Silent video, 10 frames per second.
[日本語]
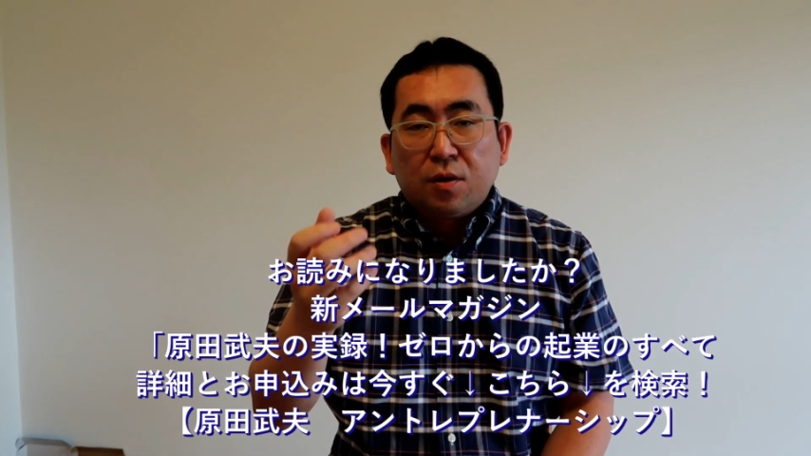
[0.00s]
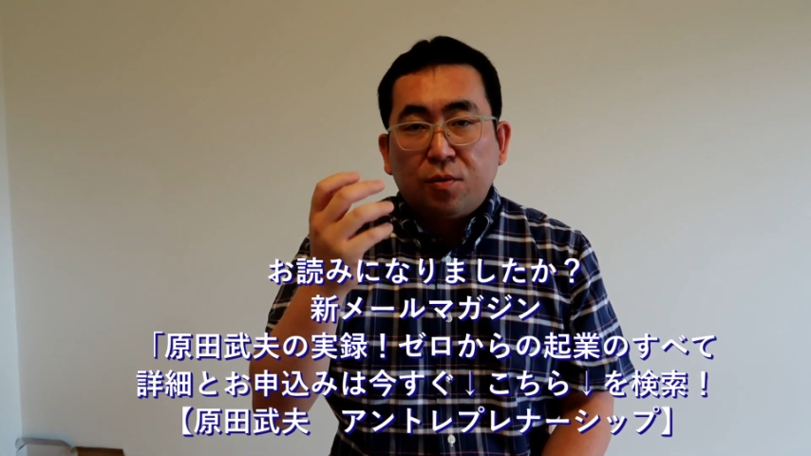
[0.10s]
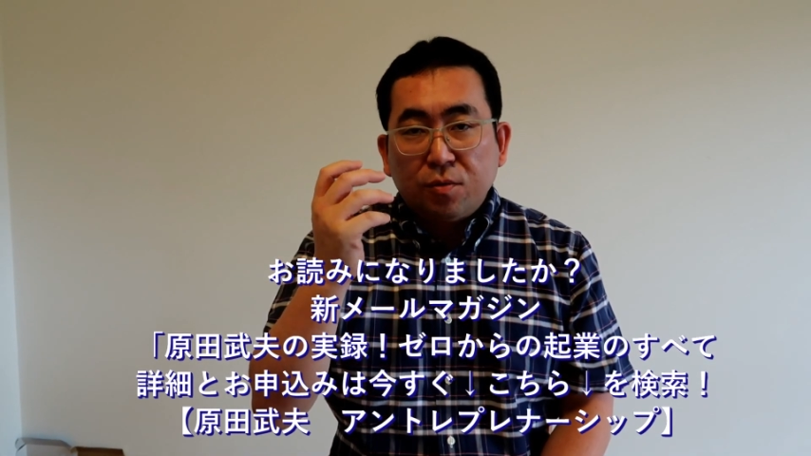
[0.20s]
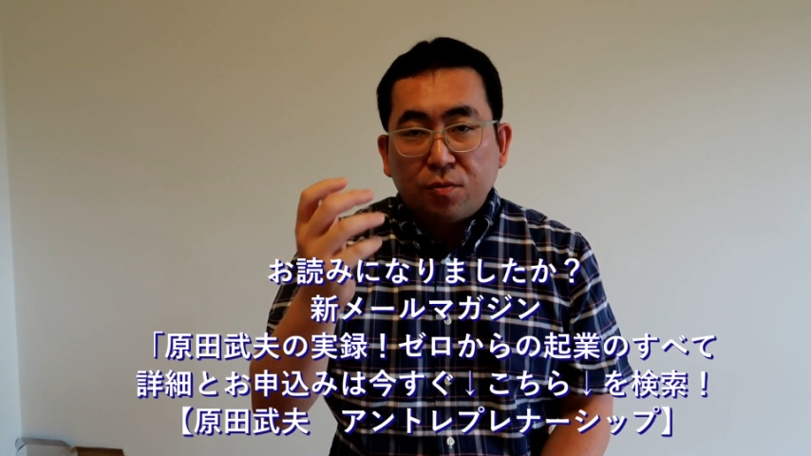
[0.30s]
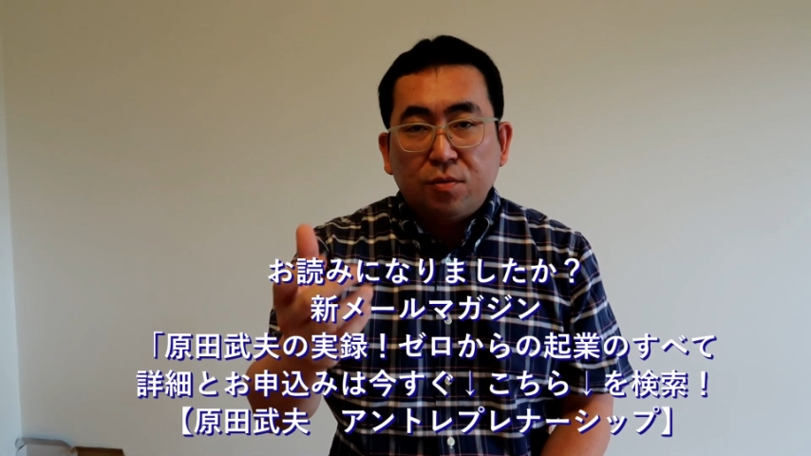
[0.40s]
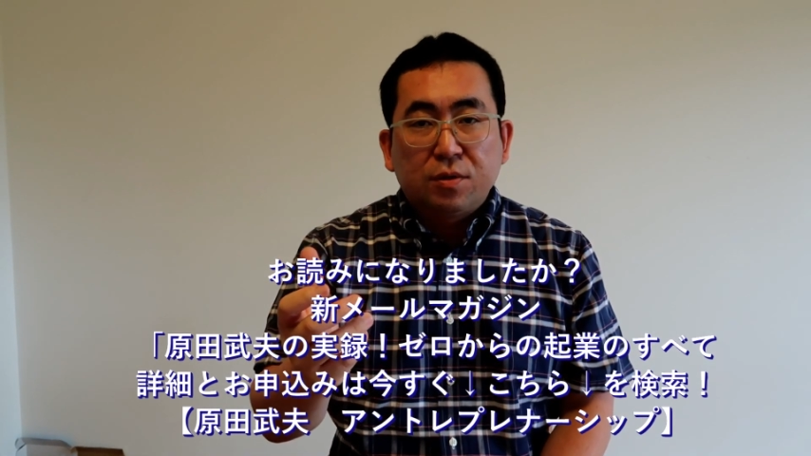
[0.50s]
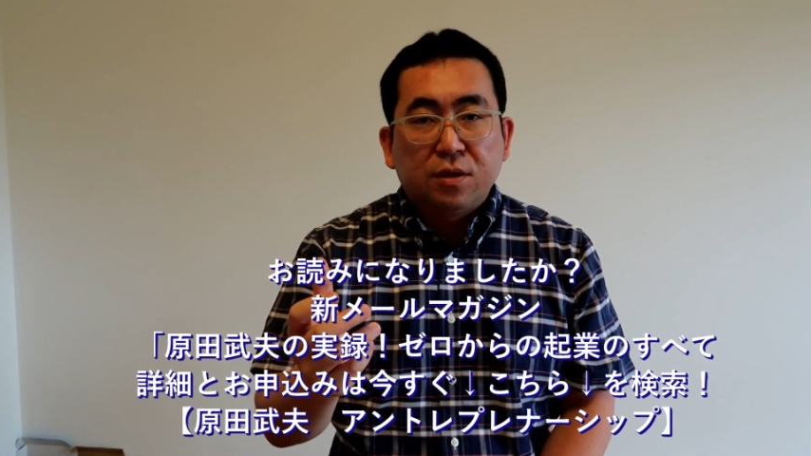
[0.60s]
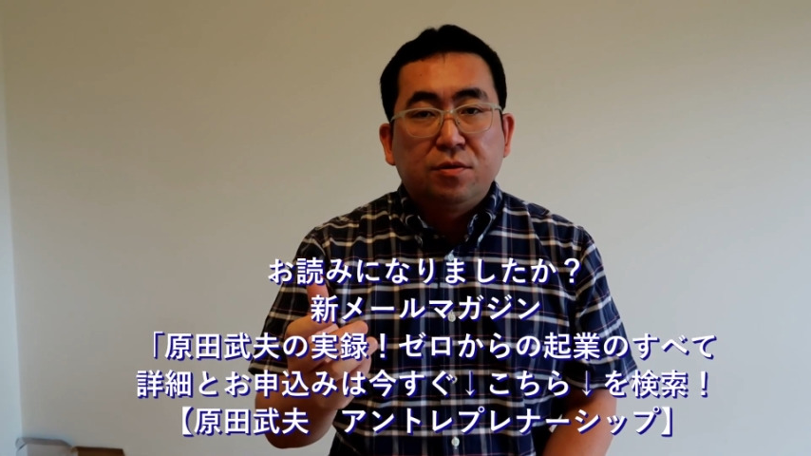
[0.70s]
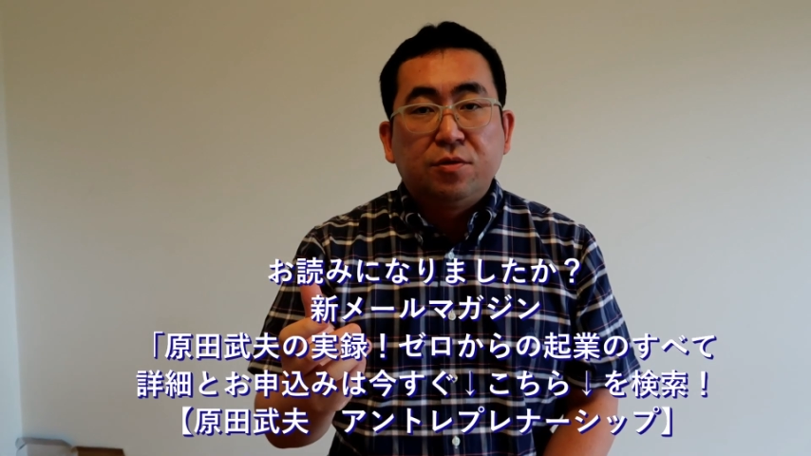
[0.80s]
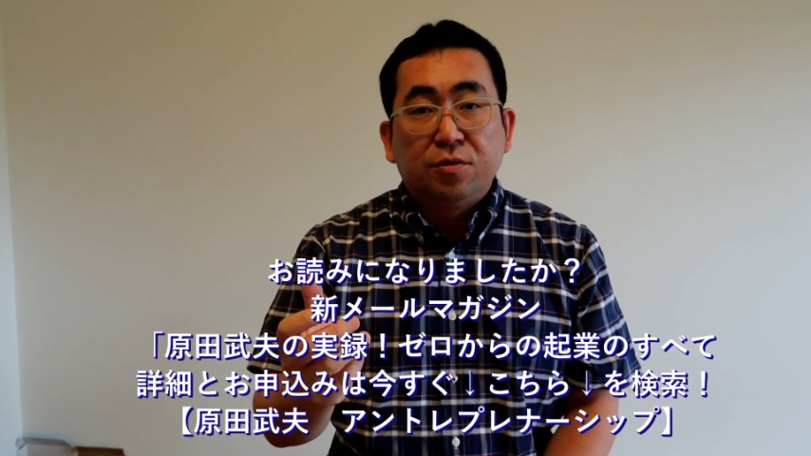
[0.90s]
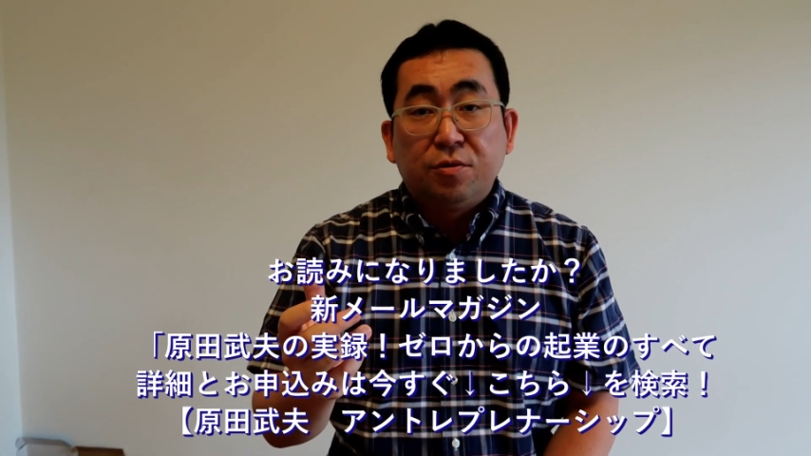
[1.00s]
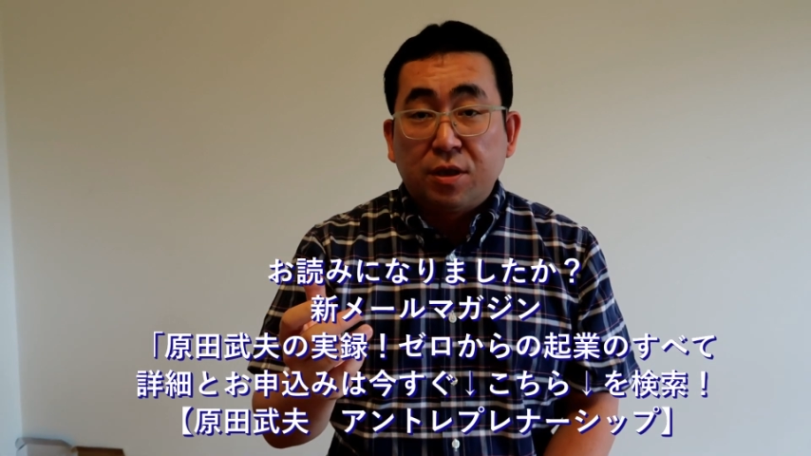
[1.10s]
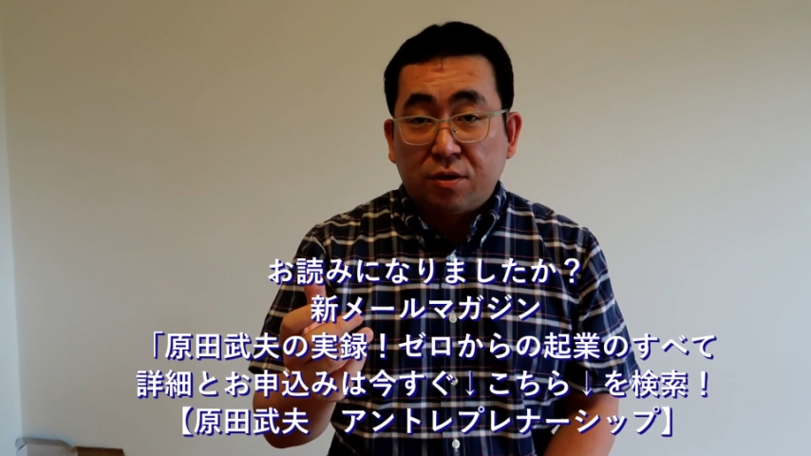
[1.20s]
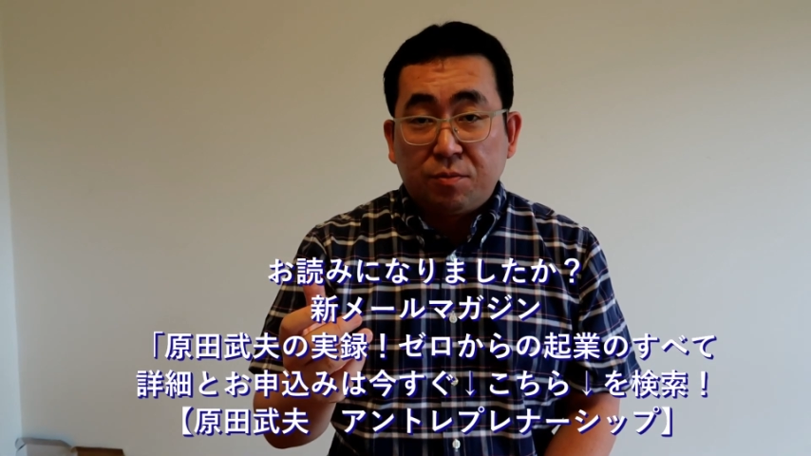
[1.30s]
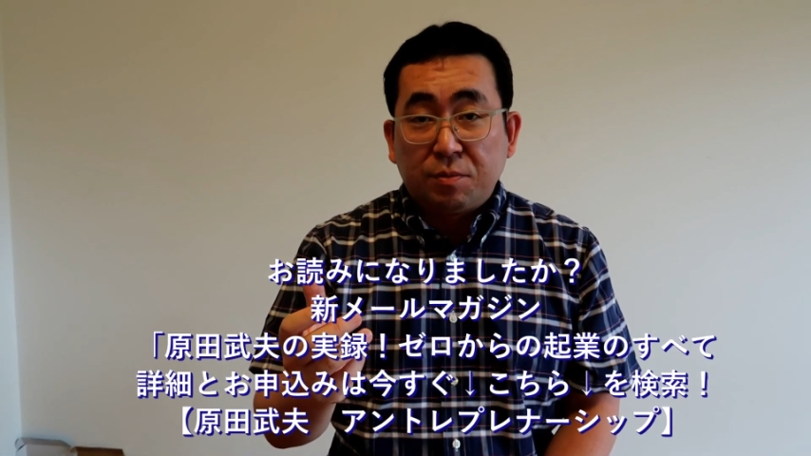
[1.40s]
このことが非常に重要
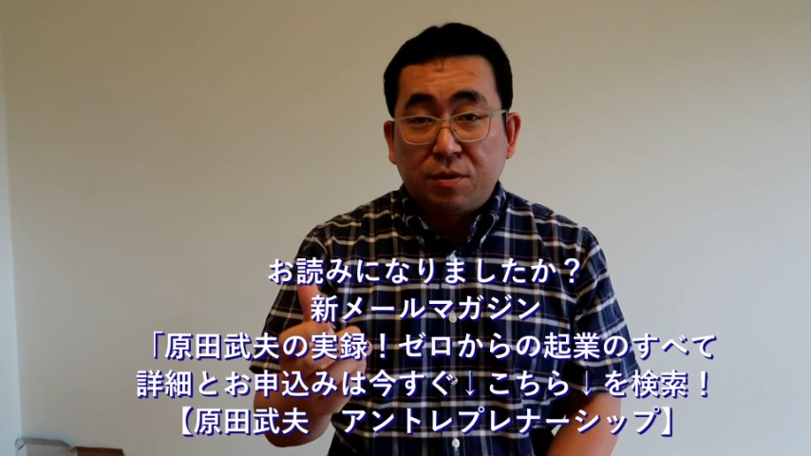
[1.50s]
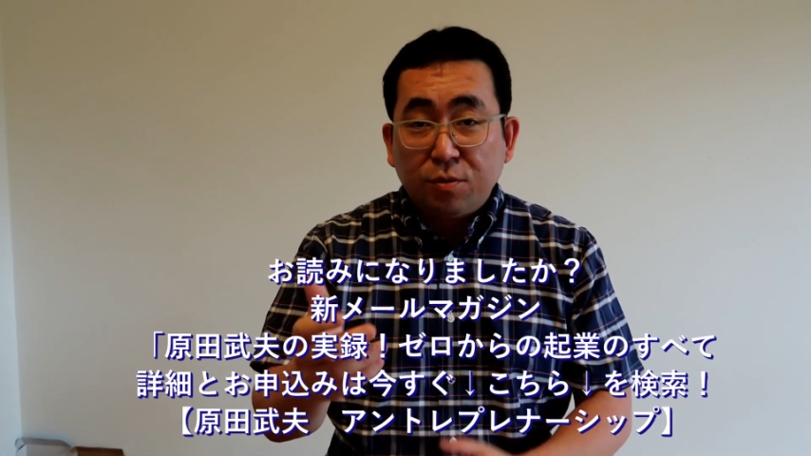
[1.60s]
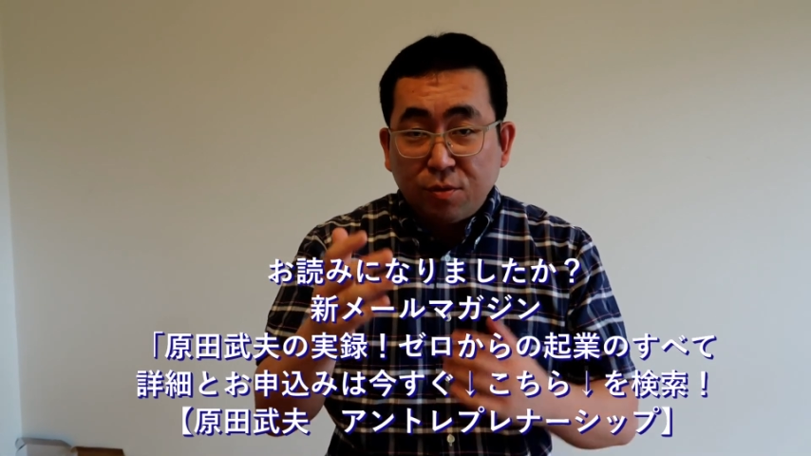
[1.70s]
なんだと思います。